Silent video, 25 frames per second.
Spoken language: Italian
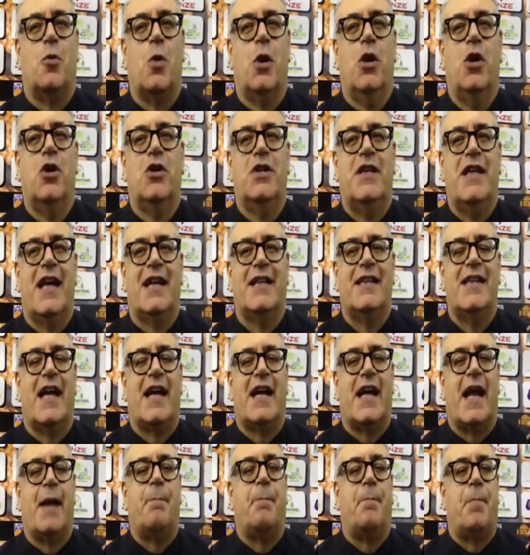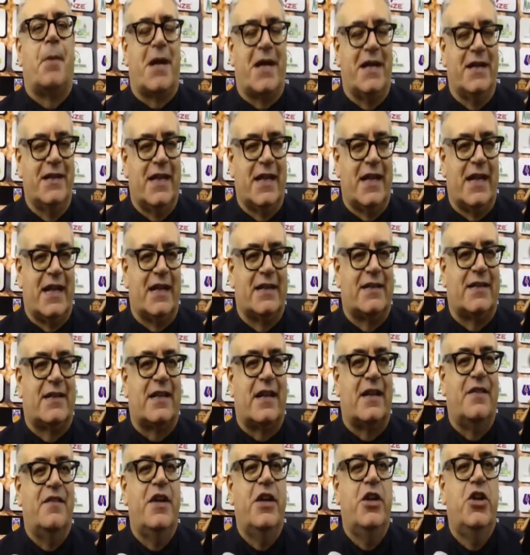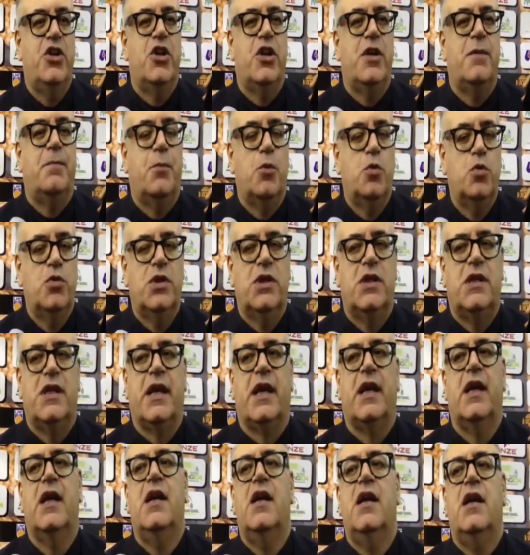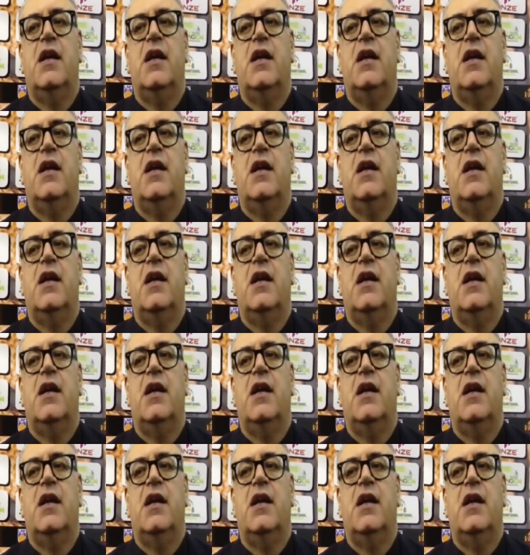quello di andare a prendere a Treviglio i punti